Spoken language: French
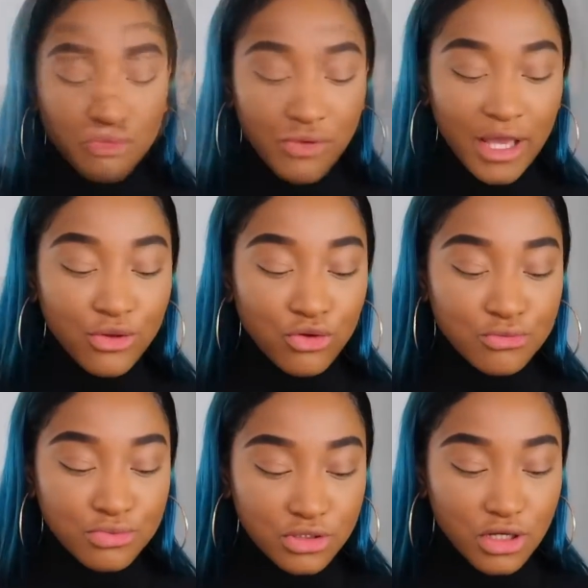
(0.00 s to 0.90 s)
Vous voyez dans
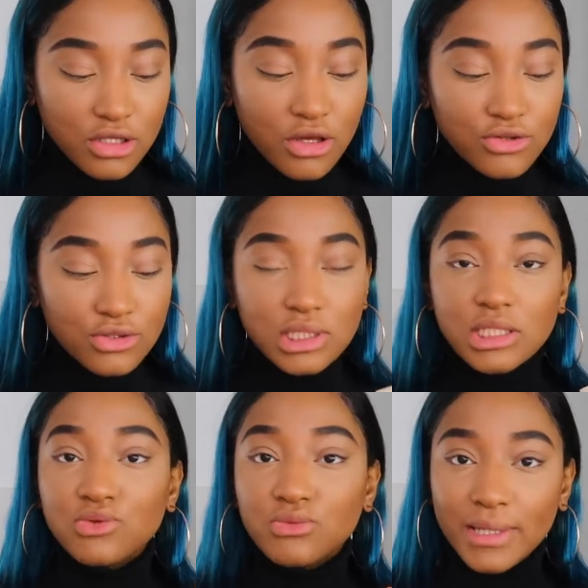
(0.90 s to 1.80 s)
le poudre
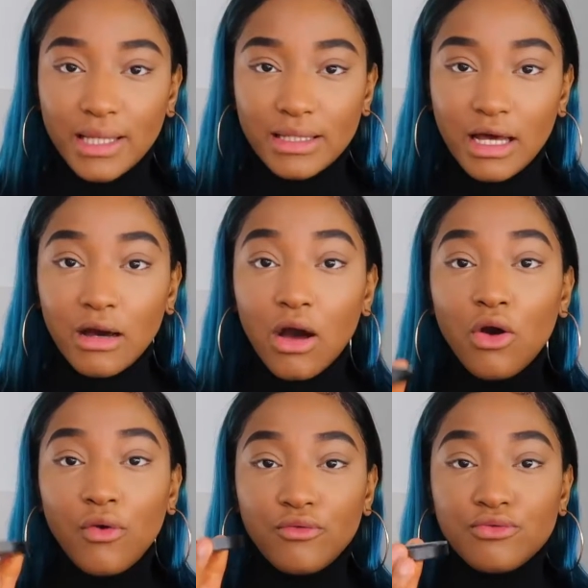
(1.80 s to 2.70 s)
translucide ou banana,
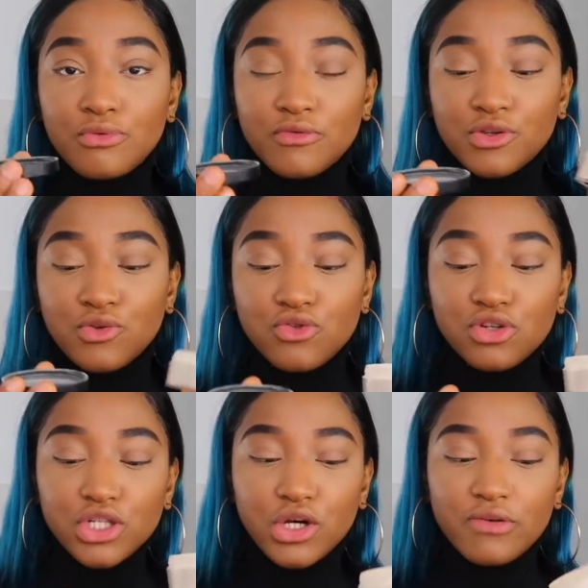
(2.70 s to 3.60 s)
vous pouvez
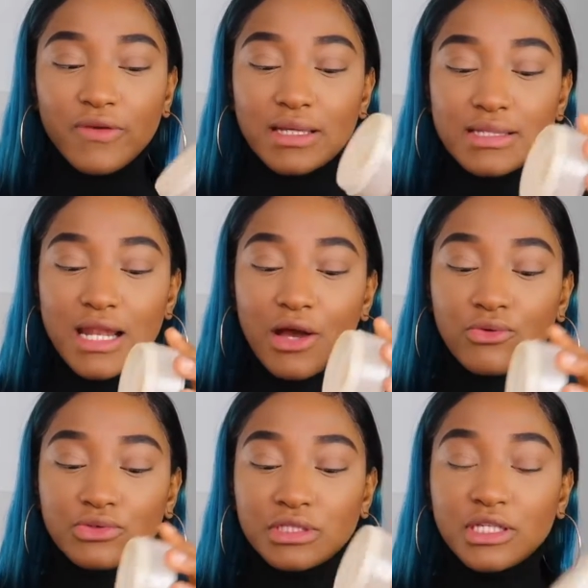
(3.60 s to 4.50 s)
toujours genre verser la
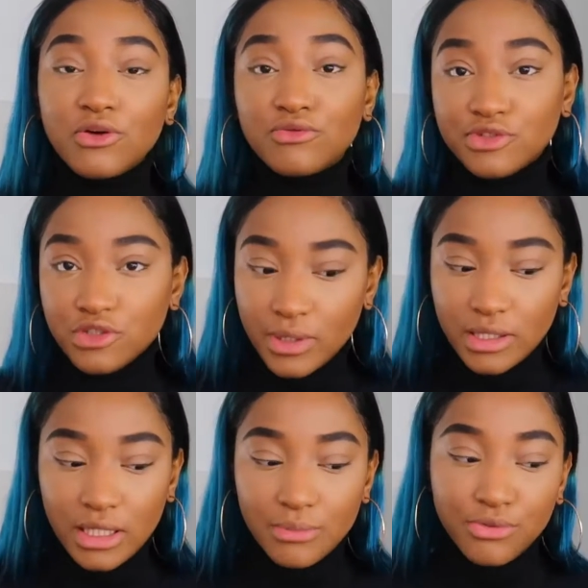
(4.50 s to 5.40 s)
quantité que vous
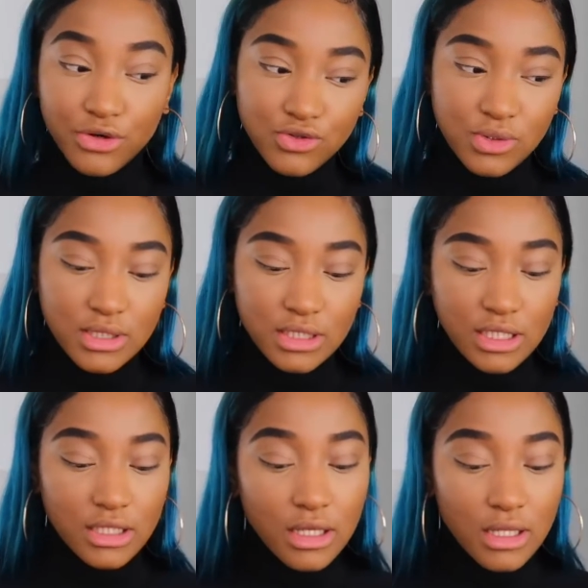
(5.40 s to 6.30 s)
souhaitez pour
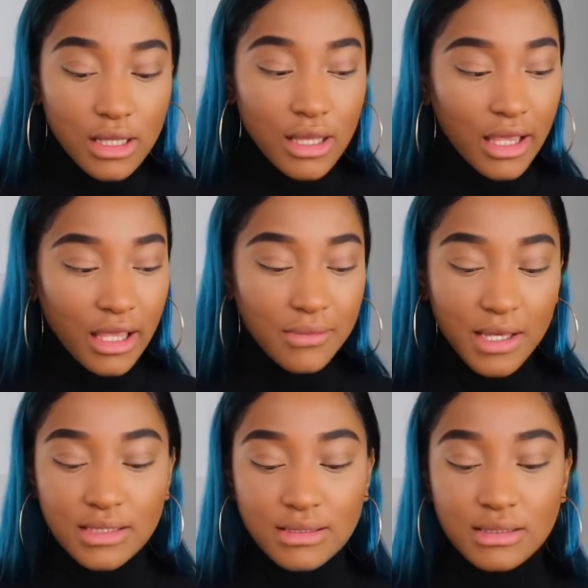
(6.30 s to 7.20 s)
utiliser. Et eh
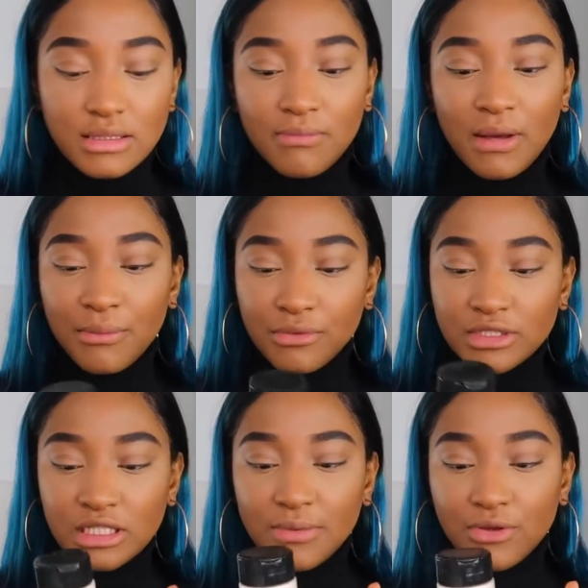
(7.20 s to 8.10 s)
bien ici c'est pas
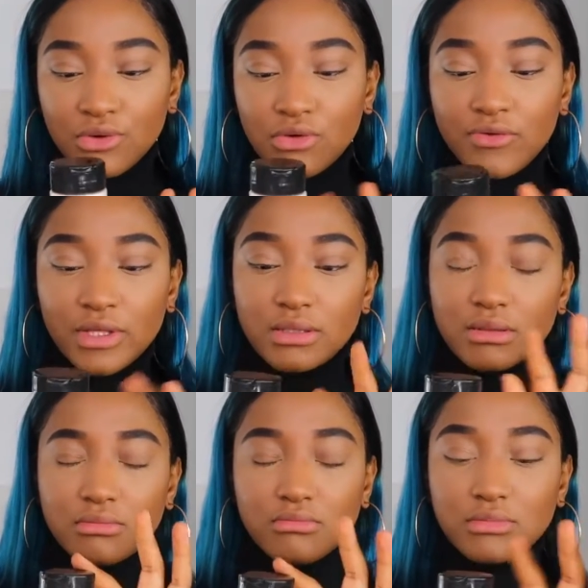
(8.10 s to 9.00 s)
possible parce qu'en fait
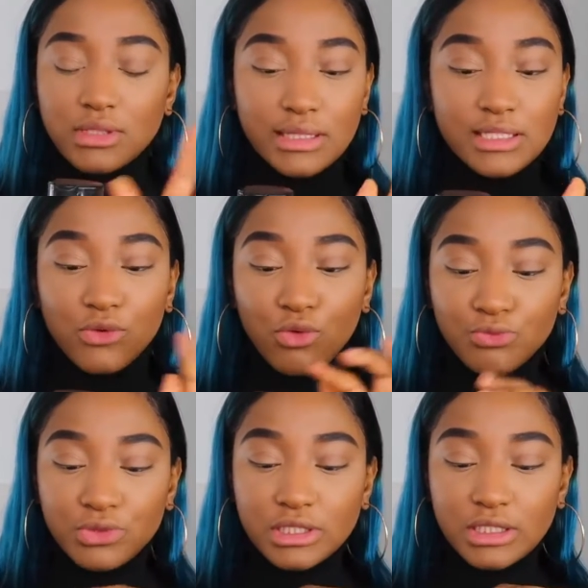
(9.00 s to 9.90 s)
c'est déjà
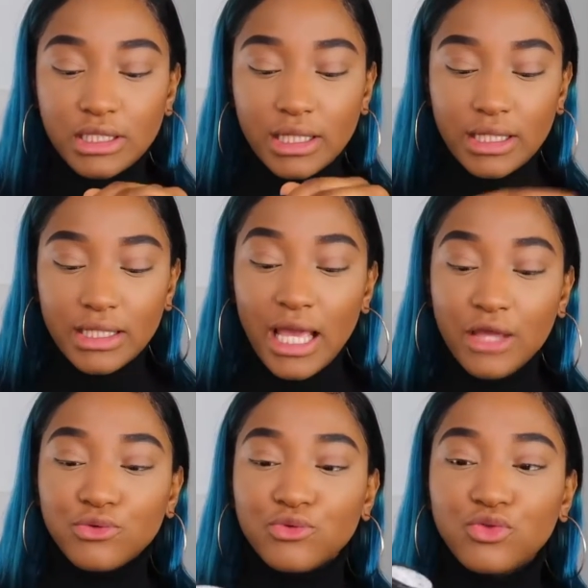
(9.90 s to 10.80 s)
trop petit et il y
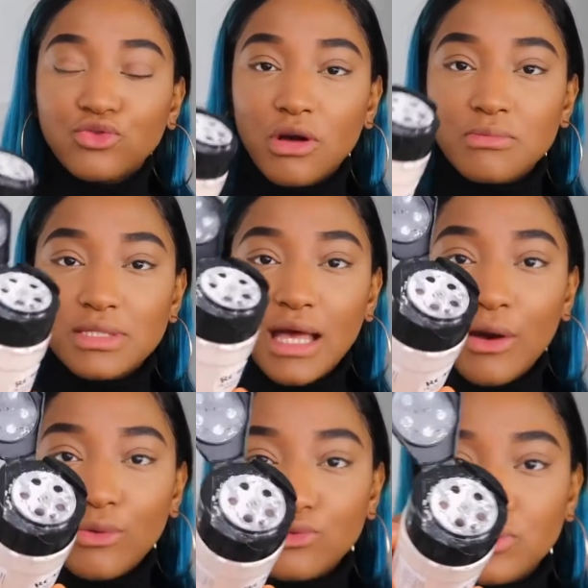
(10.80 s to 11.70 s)
a du trou comme
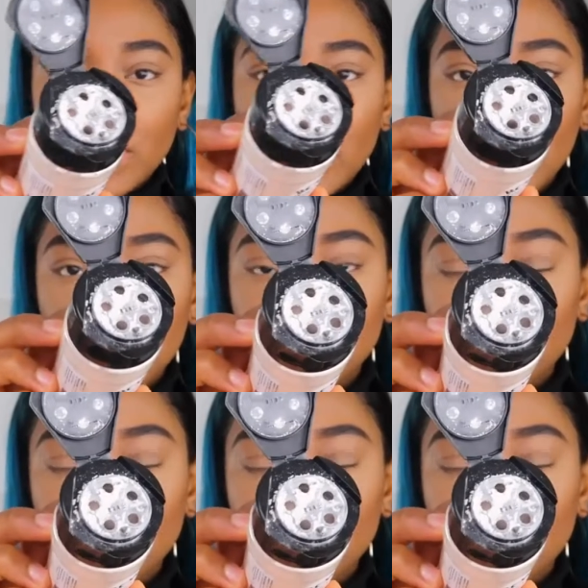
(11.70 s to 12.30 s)
ça. On dirait le